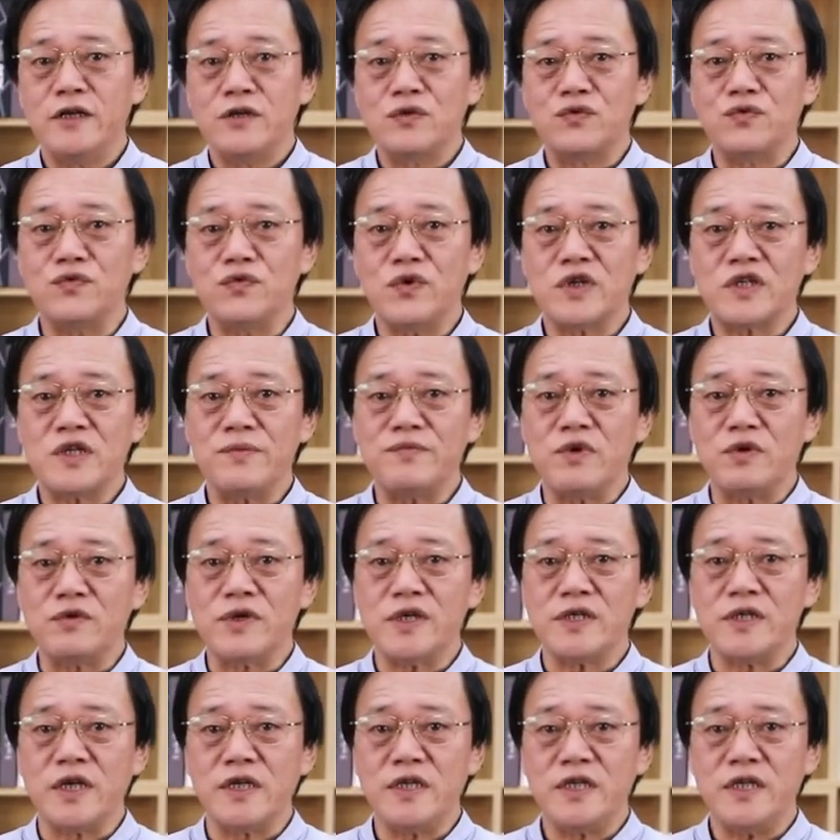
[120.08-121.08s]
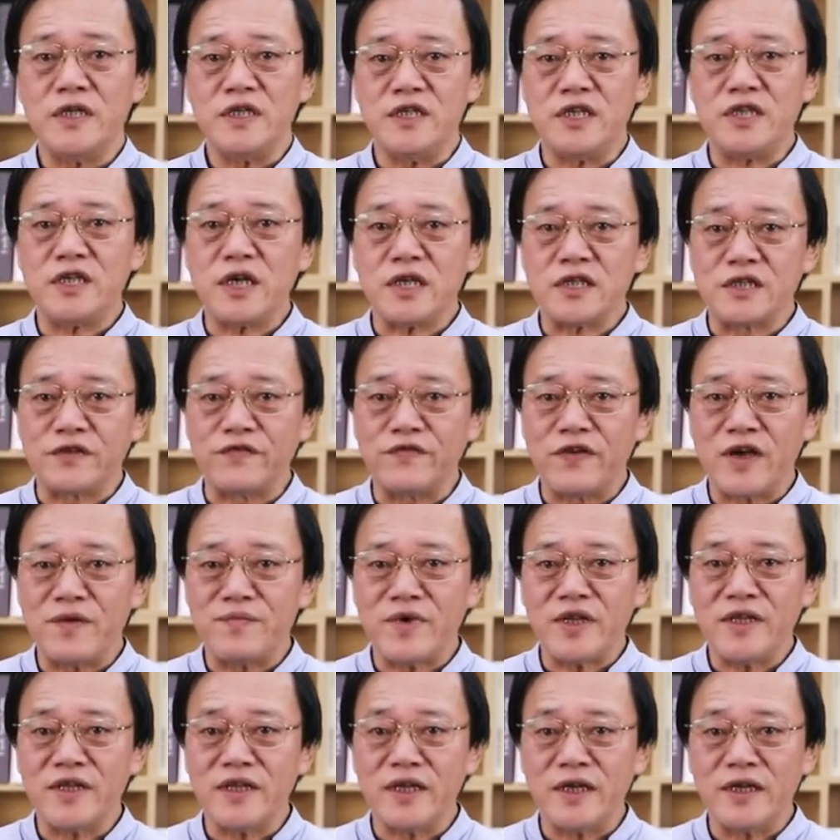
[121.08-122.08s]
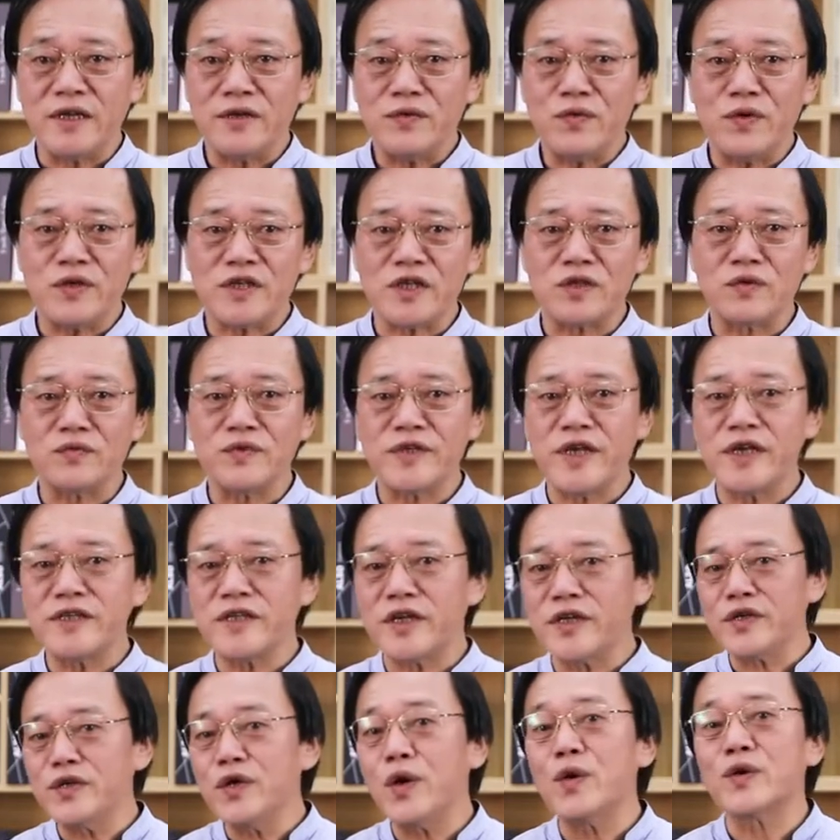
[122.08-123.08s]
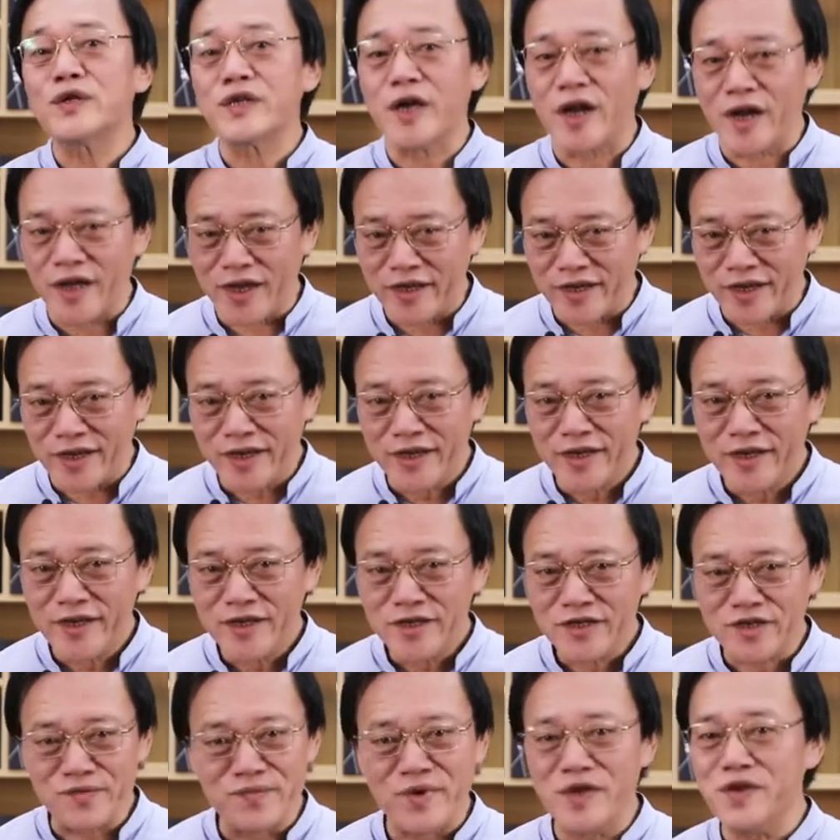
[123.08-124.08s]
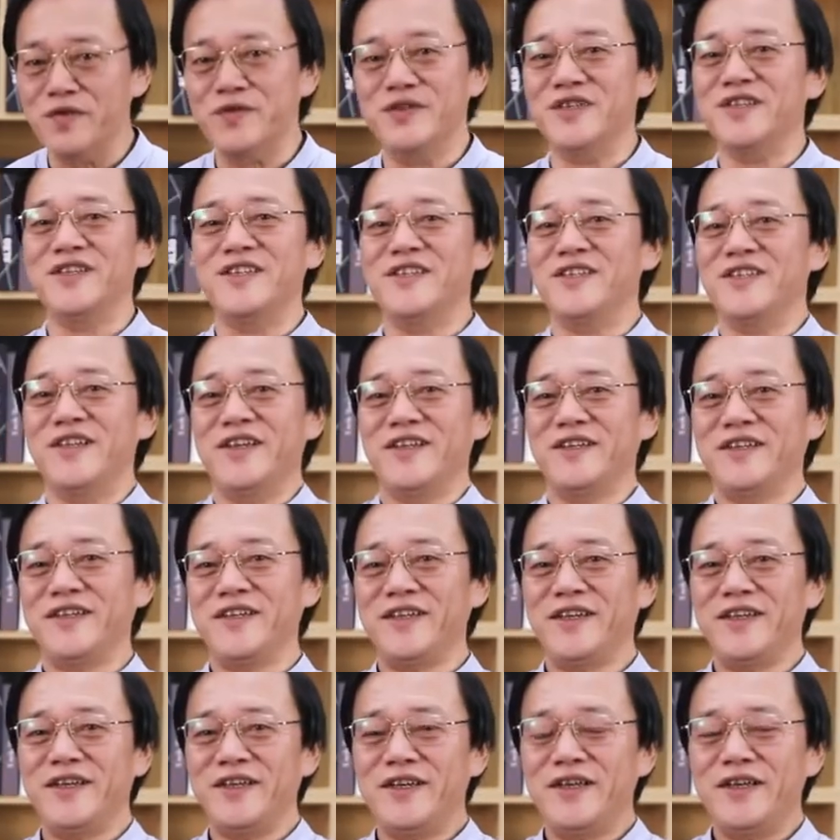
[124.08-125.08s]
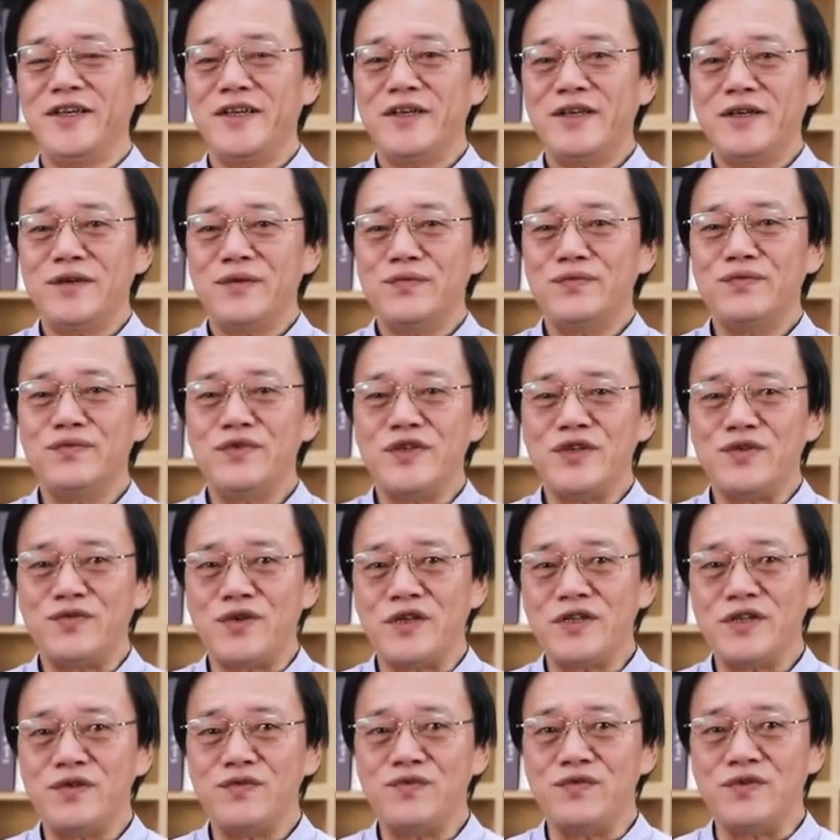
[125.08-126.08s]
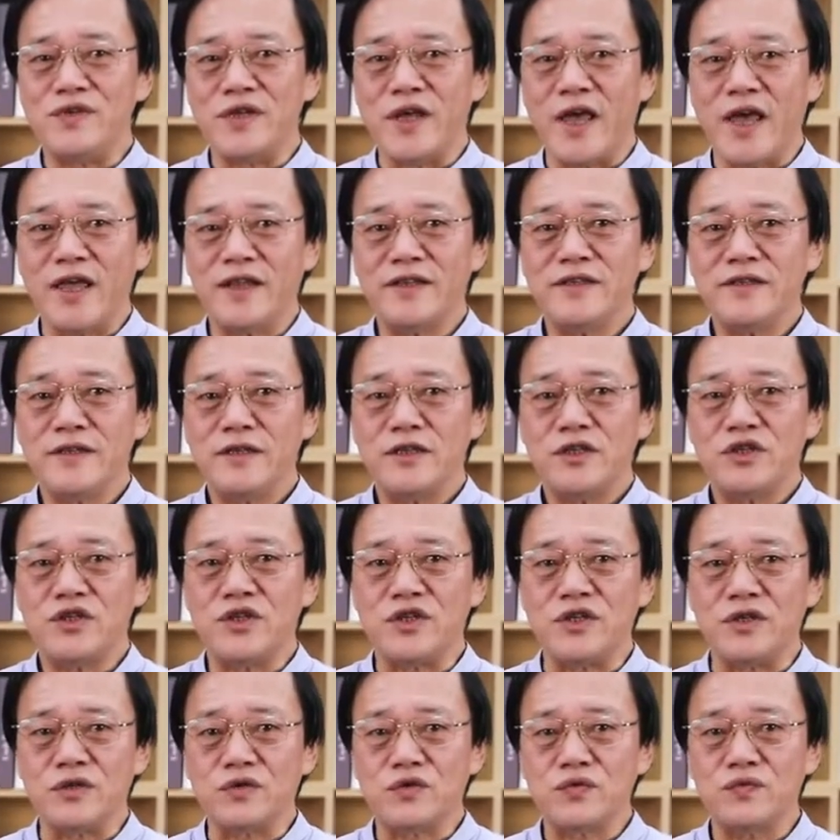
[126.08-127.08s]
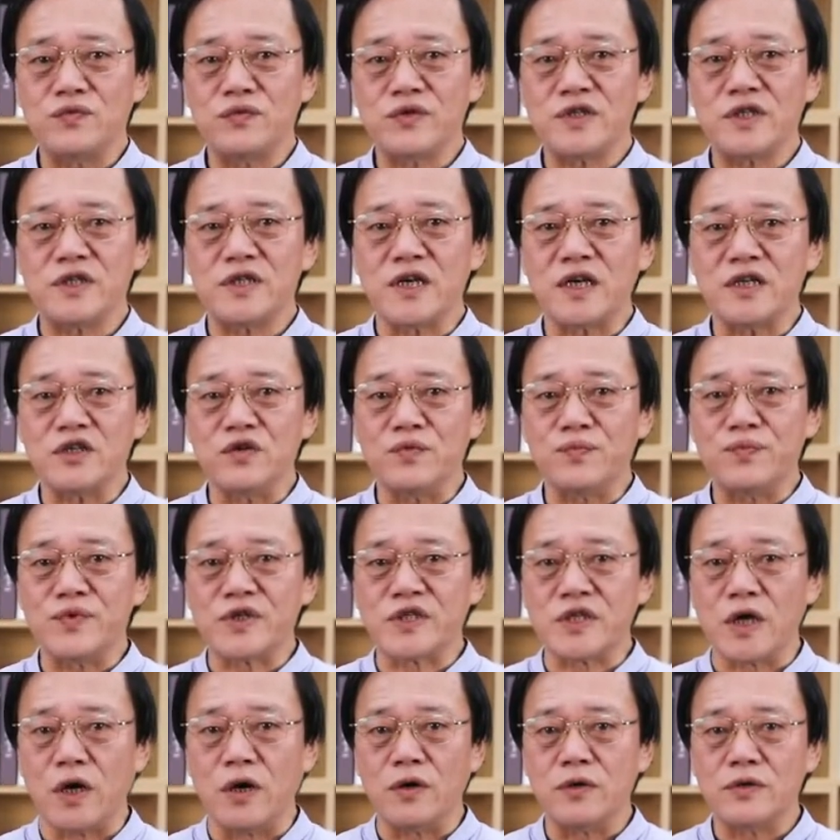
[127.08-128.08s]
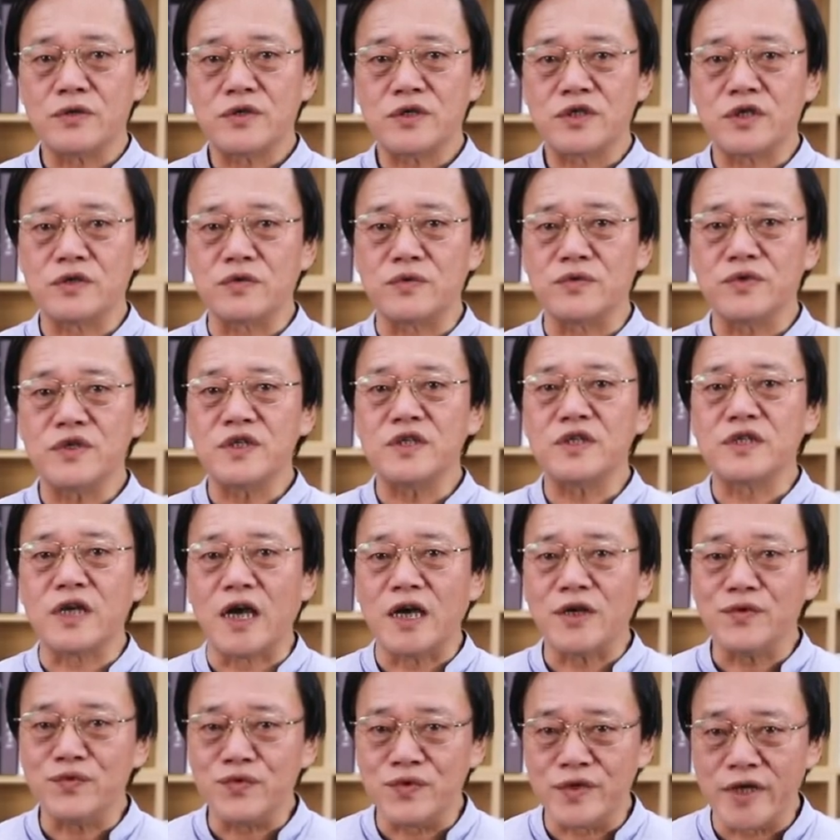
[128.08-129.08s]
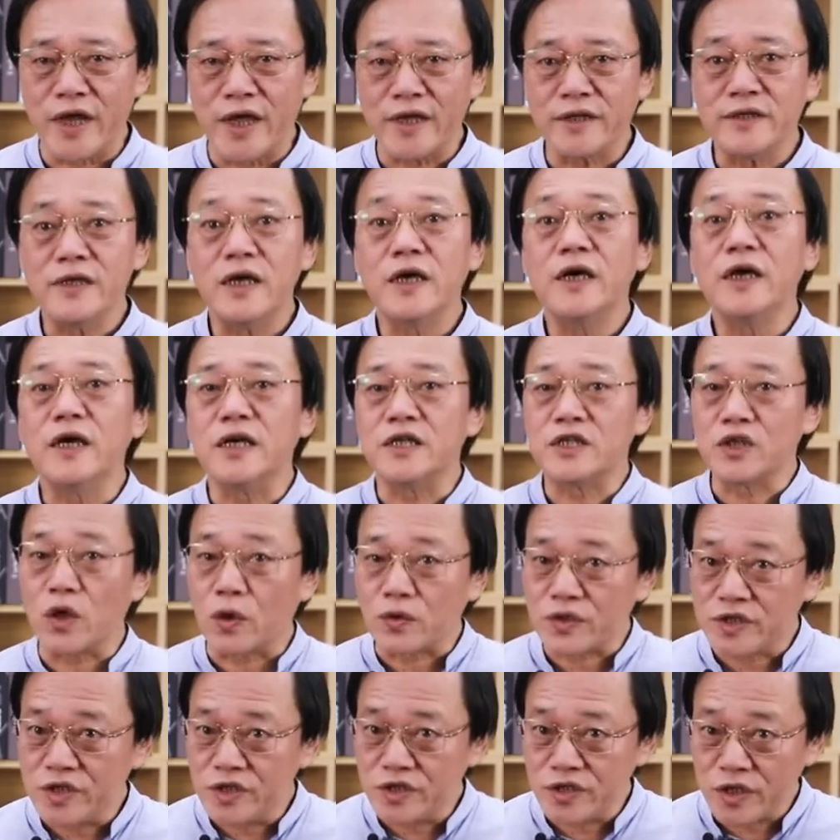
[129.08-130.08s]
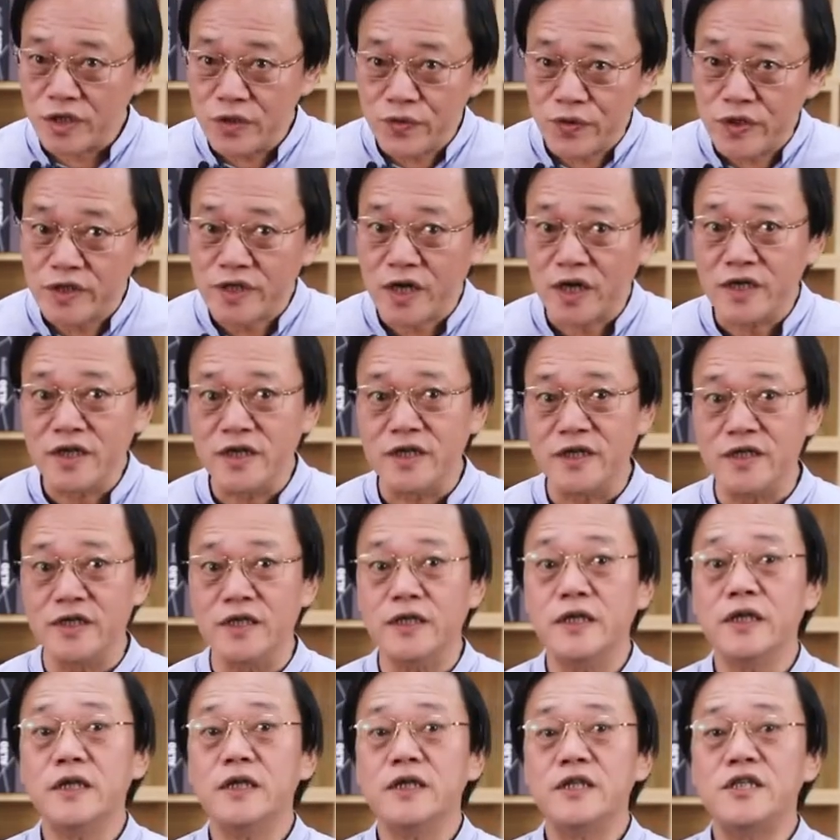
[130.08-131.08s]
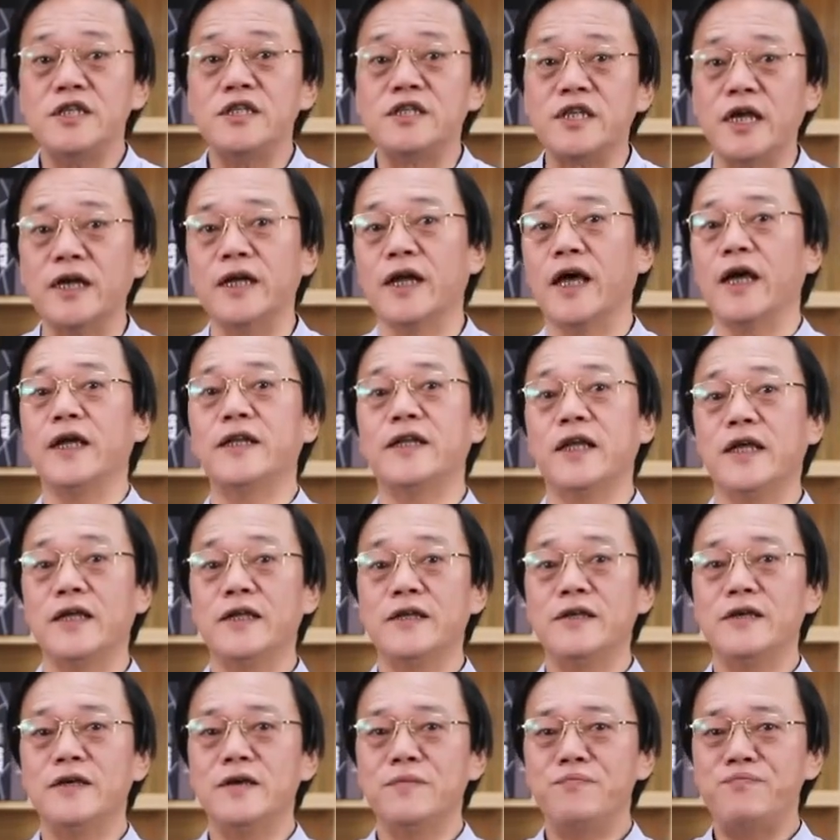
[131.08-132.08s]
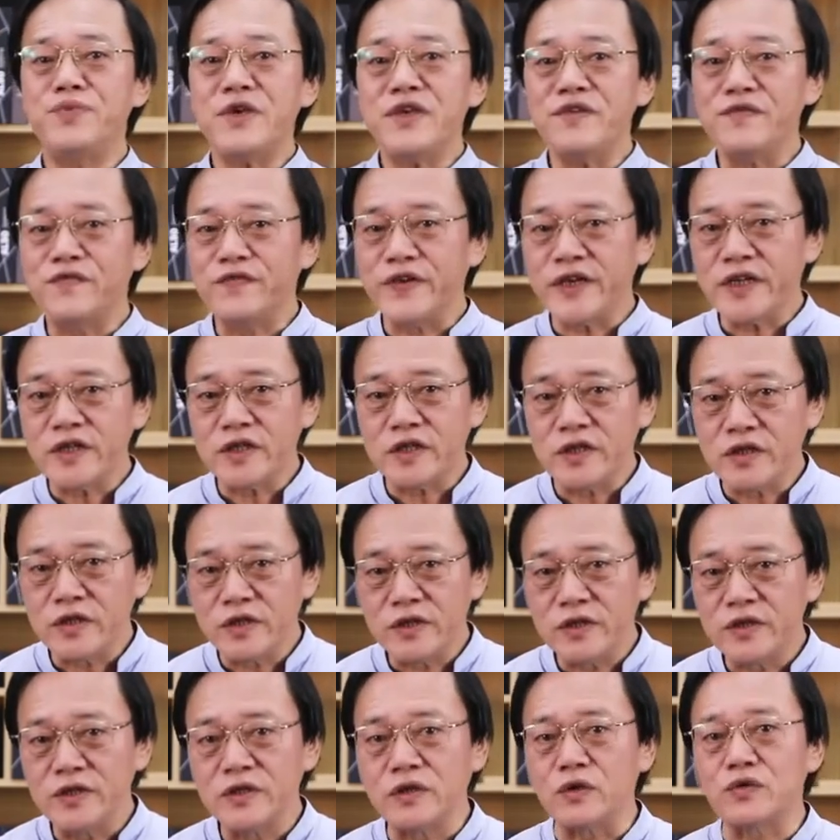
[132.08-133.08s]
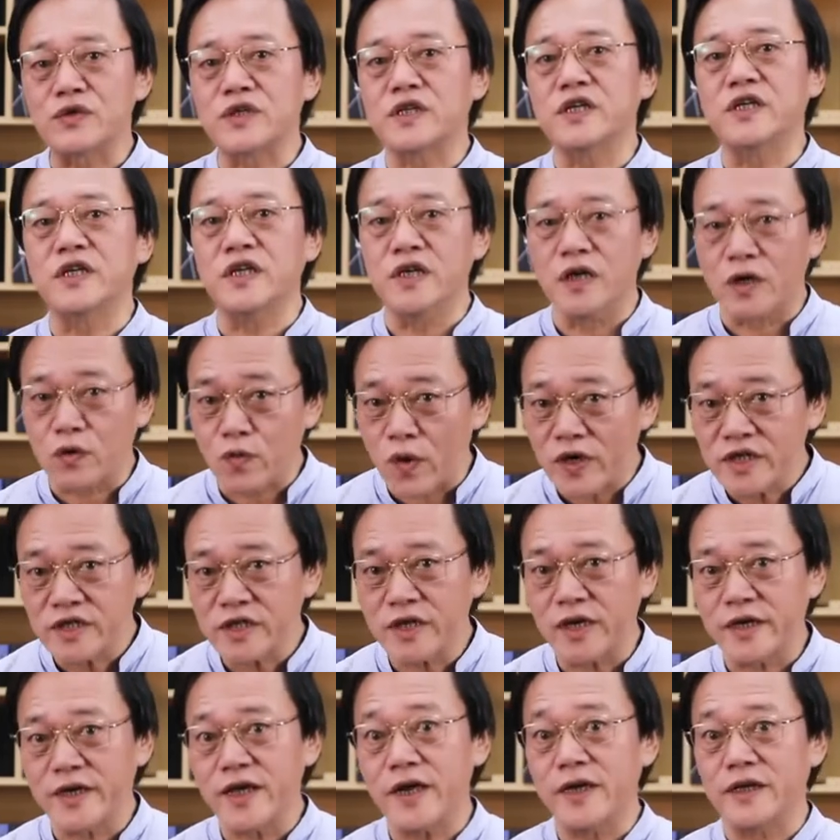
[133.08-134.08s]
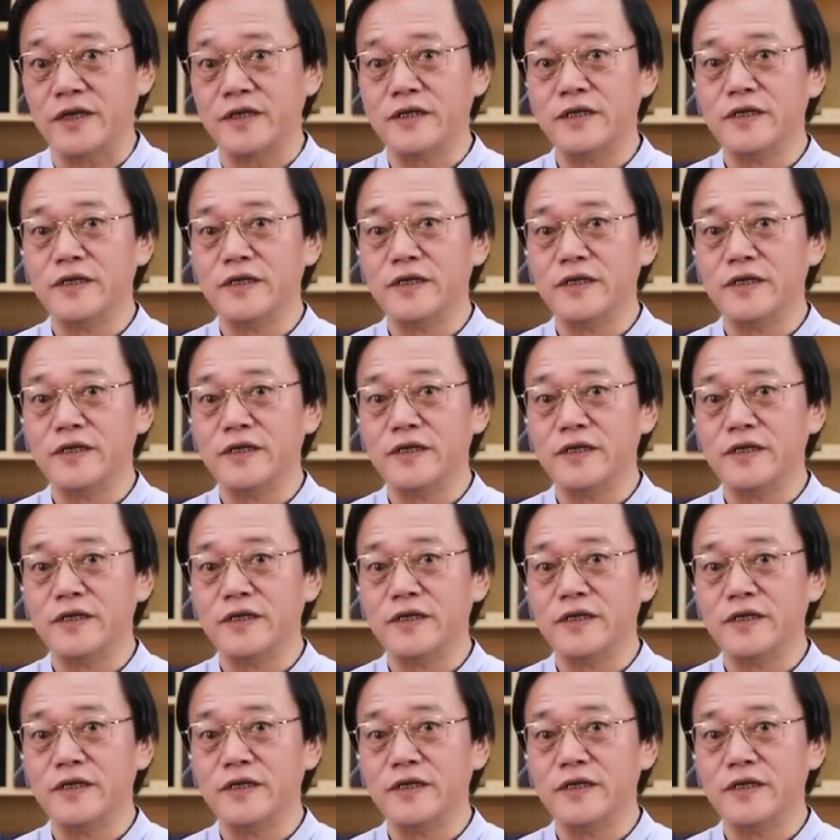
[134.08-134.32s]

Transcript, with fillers: 如果是某个人一下子发明的，或者从天掉下来的，是没有意义的。物理学的语言起初自然有不少是从日常语言和早期哲学家那里继承来的，并非 都是可观测量，